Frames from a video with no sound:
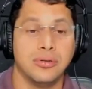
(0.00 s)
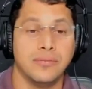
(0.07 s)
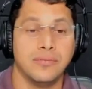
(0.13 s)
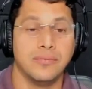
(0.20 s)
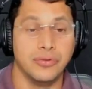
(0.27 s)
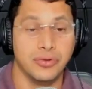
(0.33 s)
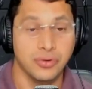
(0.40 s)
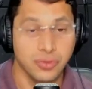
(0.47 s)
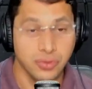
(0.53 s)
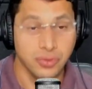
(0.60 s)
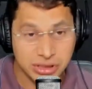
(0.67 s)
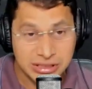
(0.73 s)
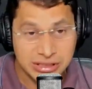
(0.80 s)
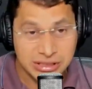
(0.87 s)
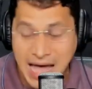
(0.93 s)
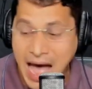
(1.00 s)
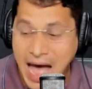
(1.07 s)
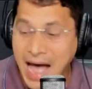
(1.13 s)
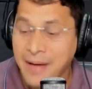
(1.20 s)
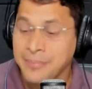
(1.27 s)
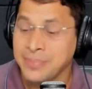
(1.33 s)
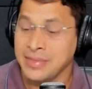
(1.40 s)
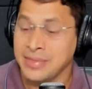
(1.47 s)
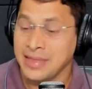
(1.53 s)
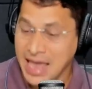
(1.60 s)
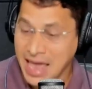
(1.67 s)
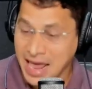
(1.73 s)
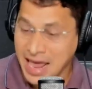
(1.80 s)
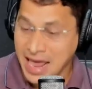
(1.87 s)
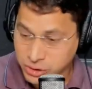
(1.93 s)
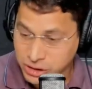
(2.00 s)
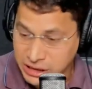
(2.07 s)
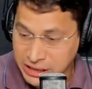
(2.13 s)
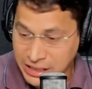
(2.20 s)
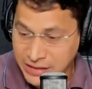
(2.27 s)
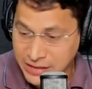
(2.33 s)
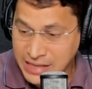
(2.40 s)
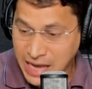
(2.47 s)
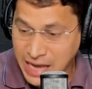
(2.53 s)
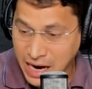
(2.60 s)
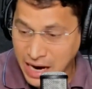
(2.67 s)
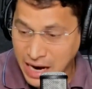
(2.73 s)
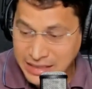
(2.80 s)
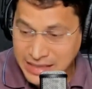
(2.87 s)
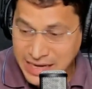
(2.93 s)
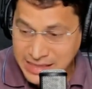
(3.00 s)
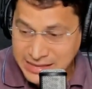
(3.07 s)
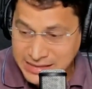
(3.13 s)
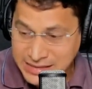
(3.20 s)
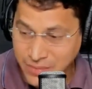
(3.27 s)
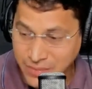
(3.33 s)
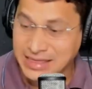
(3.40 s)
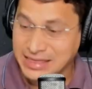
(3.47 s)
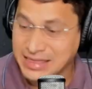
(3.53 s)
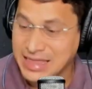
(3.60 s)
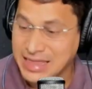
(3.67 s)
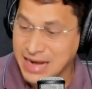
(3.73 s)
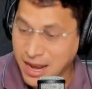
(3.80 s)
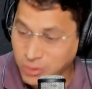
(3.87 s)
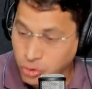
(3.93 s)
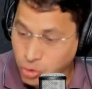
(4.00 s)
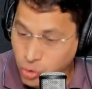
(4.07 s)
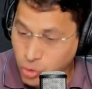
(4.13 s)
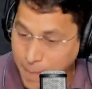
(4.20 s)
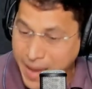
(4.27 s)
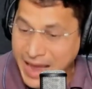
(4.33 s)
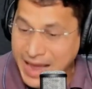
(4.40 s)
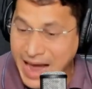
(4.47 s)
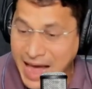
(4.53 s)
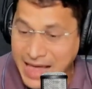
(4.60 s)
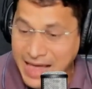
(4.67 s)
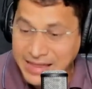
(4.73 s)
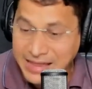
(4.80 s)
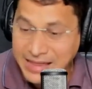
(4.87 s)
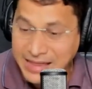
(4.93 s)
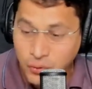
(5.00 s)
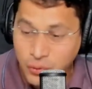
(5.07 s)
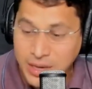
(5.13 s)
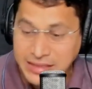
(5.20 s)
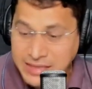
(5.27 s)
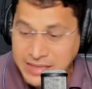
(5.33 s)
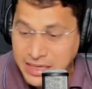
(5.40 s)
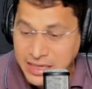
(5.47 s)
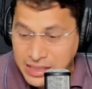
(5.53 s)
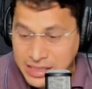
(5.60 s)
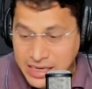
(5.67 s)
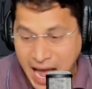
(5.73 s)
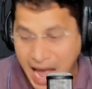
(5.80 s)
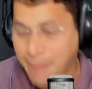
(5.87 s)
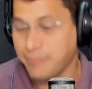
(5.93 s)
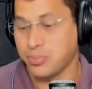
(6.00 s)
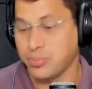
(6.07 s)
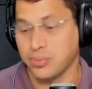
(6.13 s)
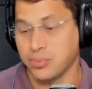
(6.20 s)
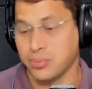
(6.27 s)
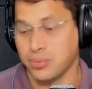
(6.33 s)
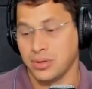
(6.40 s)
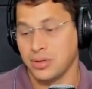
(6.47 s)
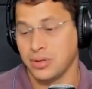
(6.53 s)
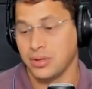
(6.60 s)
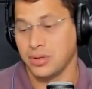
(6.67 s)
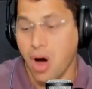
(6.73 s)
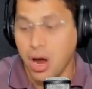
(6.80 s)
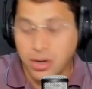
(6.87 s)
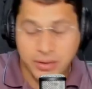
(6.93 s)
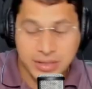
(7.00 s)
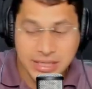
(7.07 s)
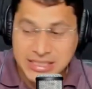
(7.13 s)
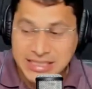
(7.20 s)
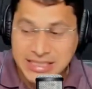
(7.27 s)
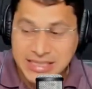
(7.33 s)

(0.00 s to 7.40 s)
nos dá, ela nos livra da condenação eterna, do pecado e da influência do diabo. Olha o que está